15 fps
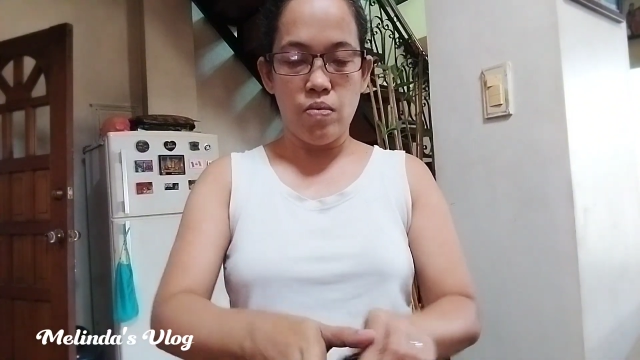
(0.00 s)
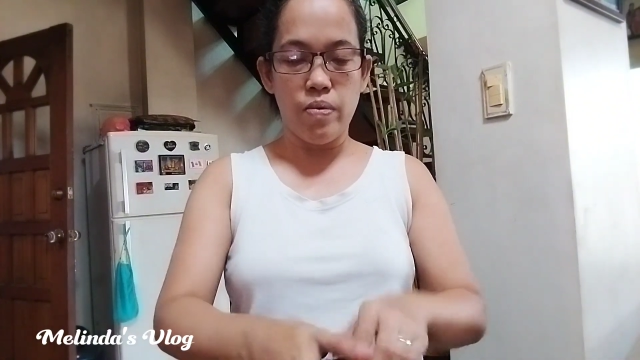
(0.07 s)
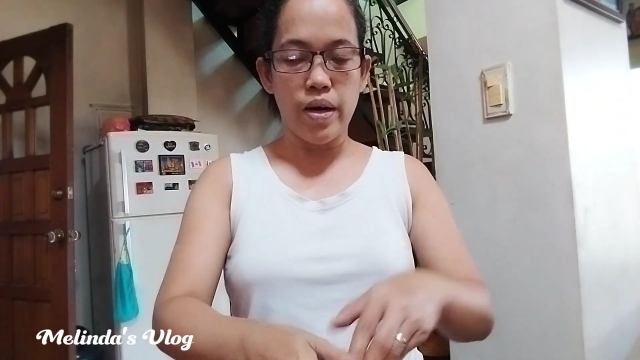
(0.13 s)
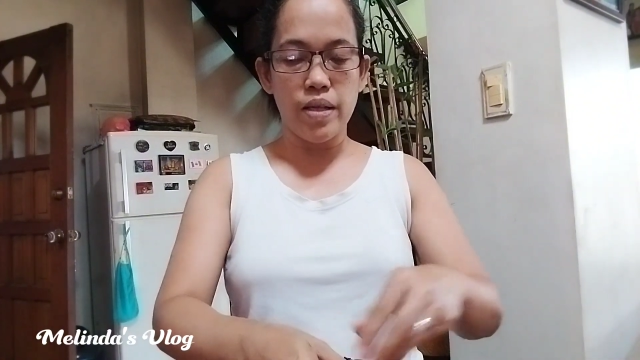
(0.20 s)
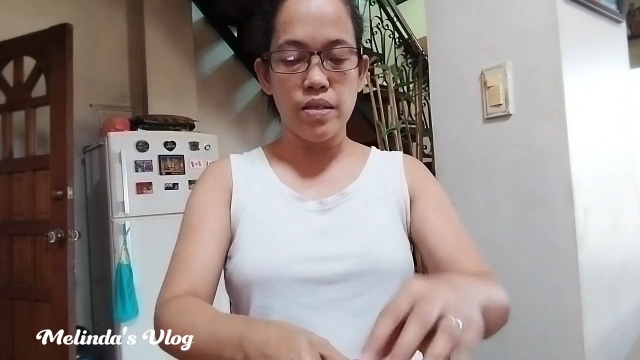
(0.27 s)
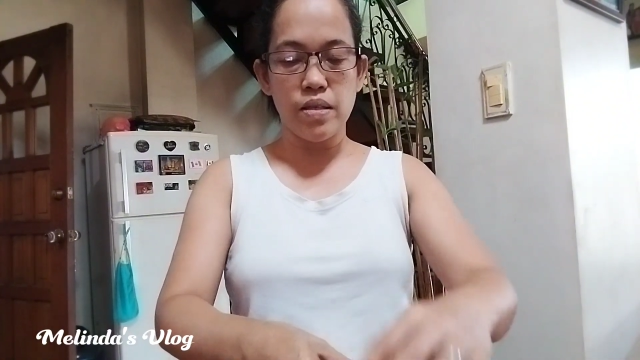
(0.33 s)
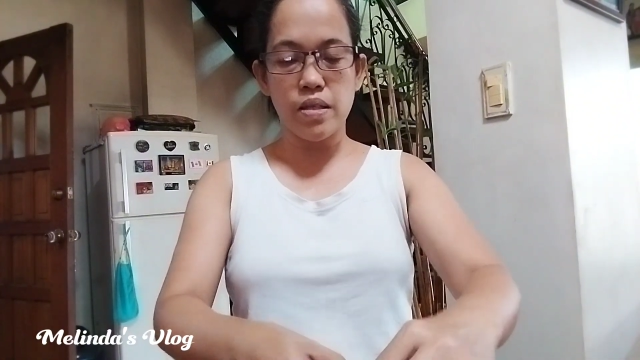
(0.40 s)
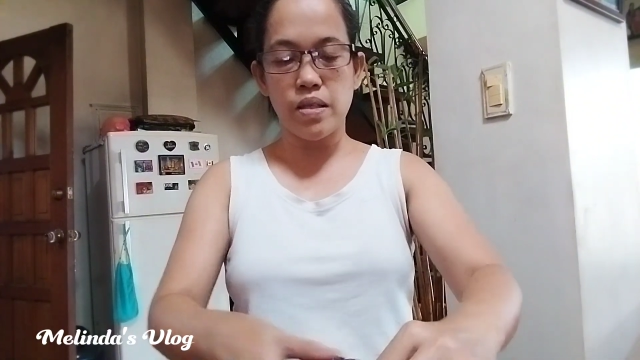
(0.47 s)

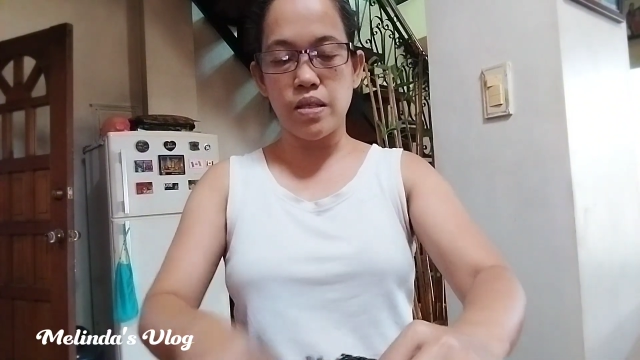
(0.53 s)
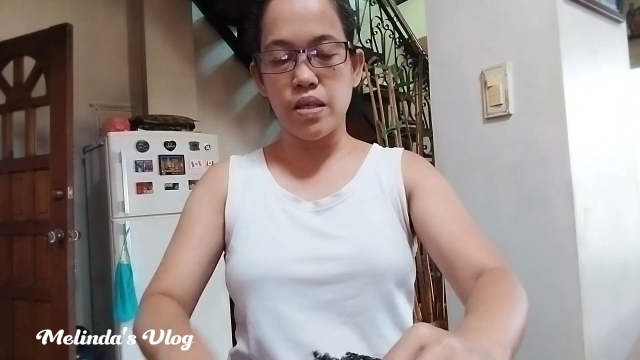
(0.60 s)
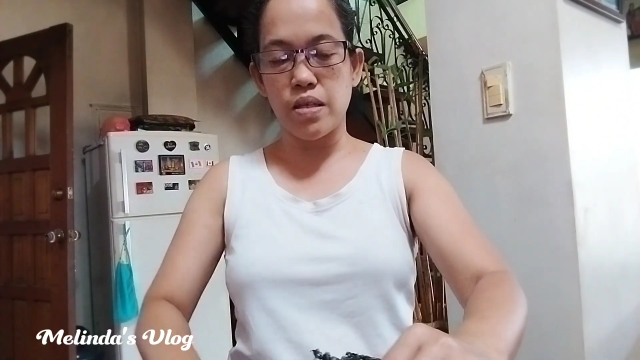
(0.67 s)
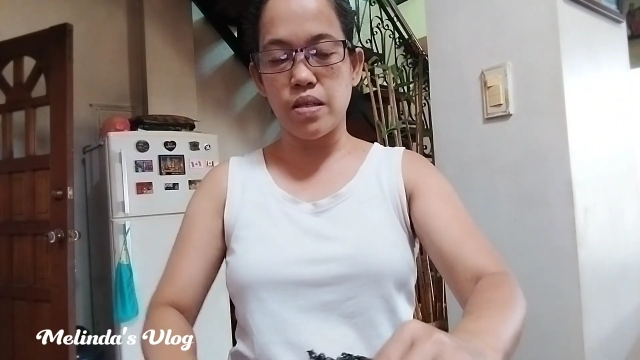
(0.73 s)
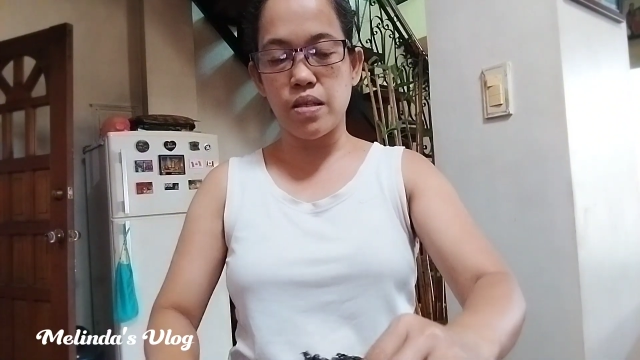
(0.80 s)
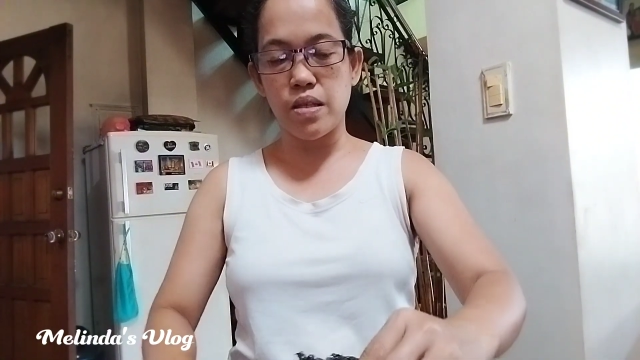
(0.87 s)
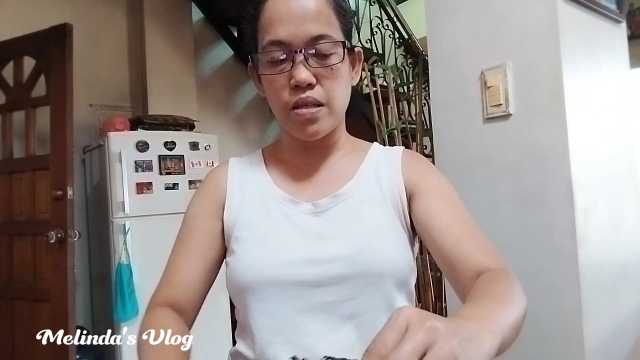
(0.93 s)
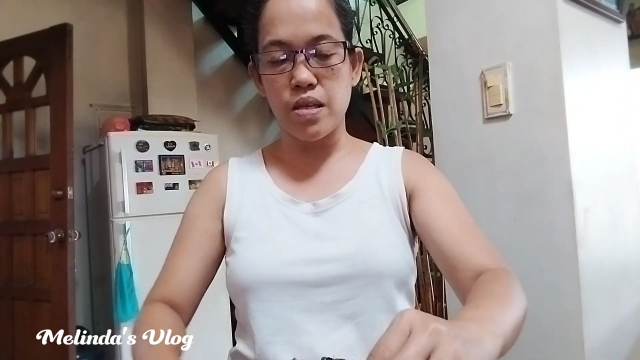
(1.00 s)

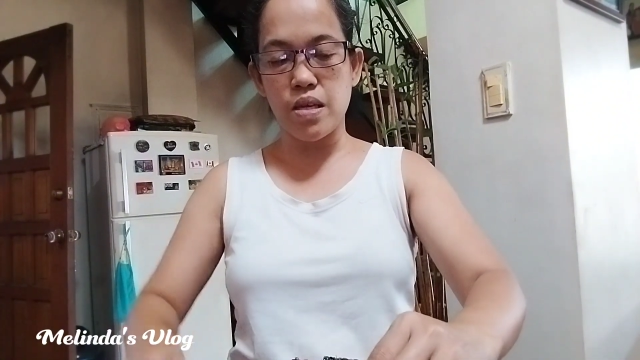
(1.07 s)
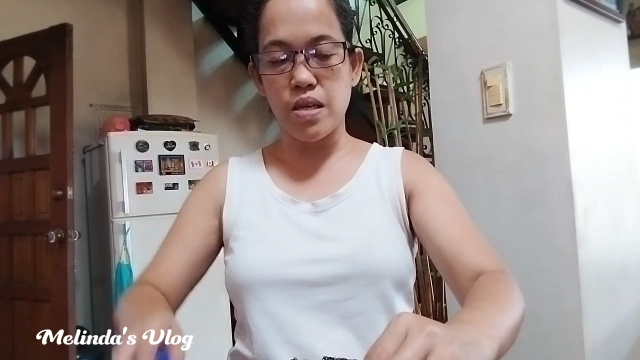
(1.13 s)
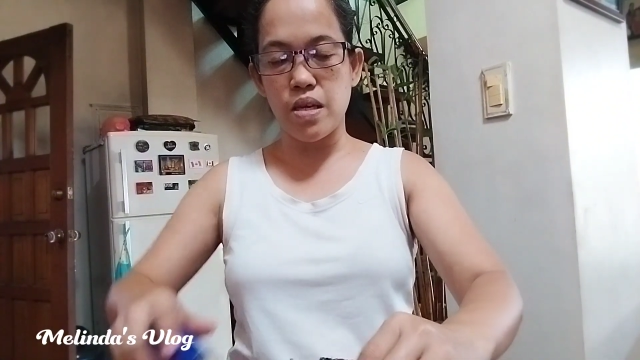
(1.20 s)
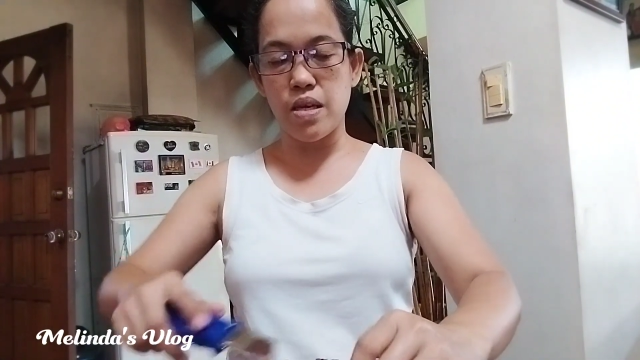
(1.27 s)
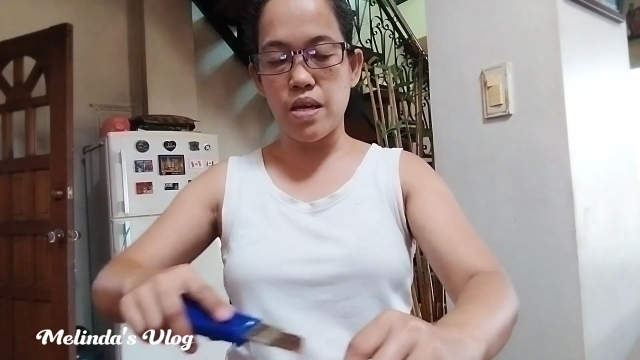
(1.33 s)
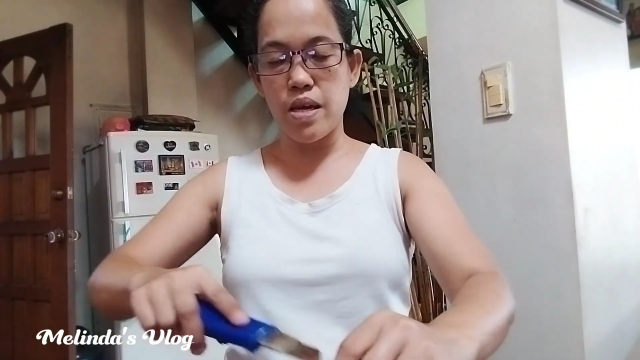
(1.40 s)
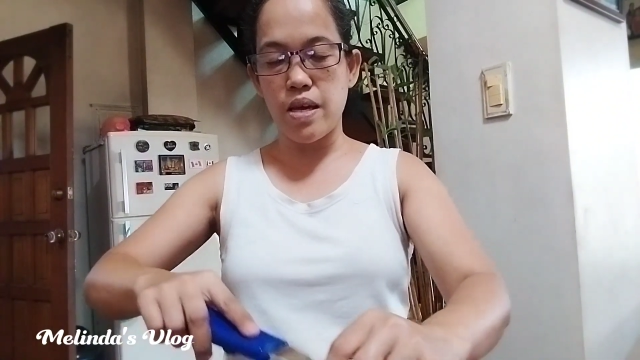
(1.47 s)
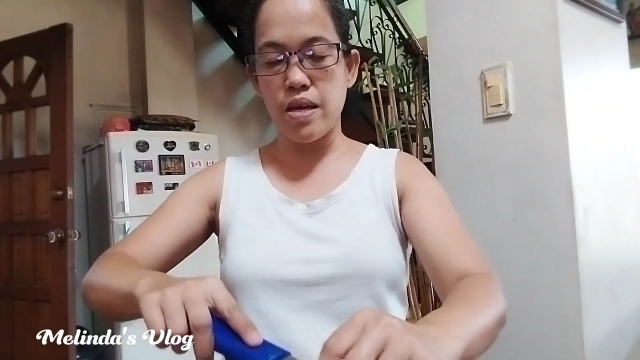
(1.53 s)

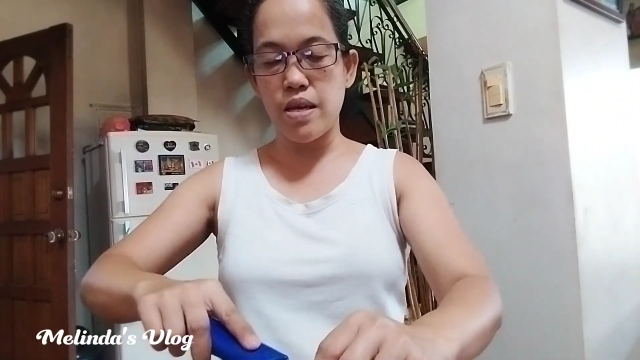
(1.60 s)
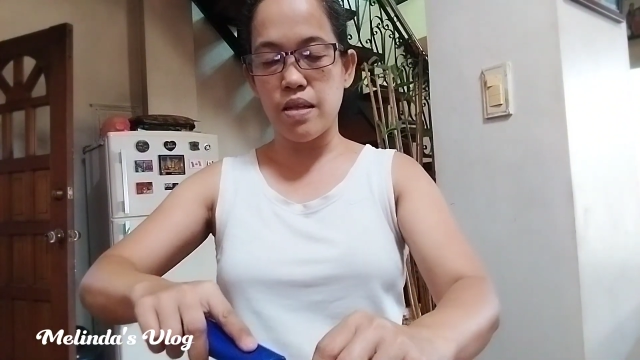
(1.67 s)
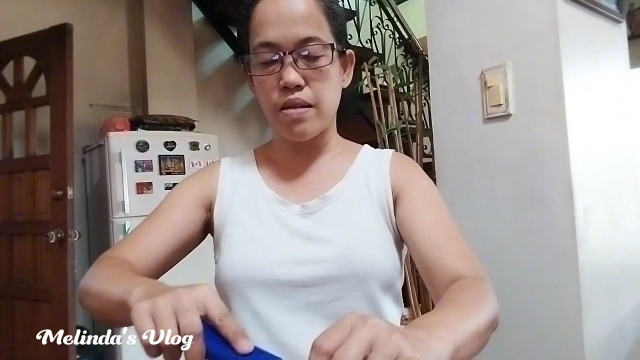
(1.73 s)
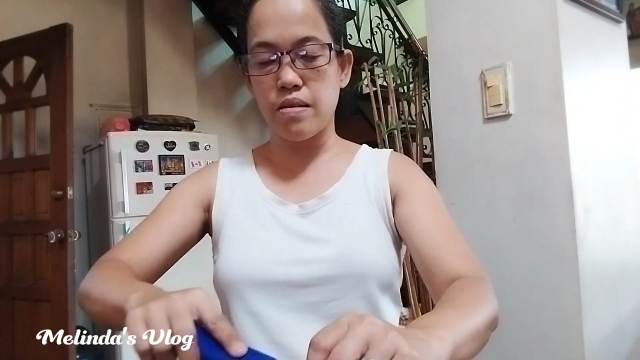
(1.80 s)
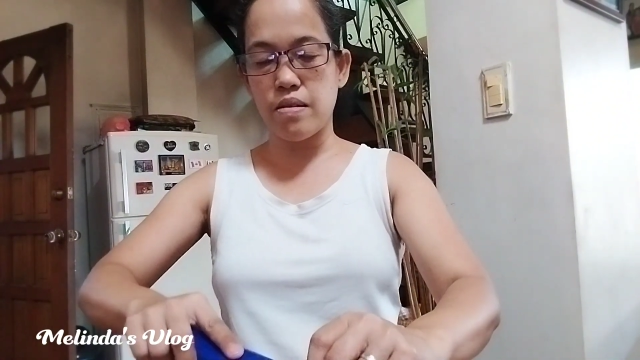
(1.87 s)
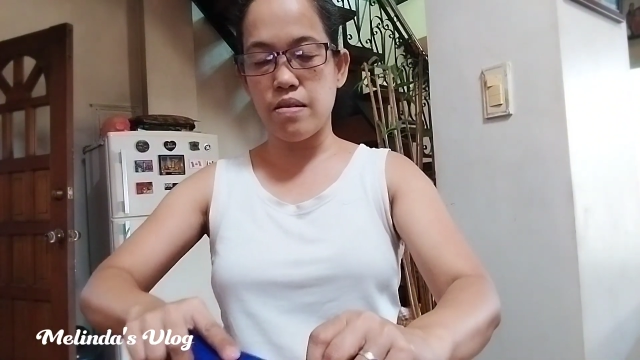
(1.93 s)
168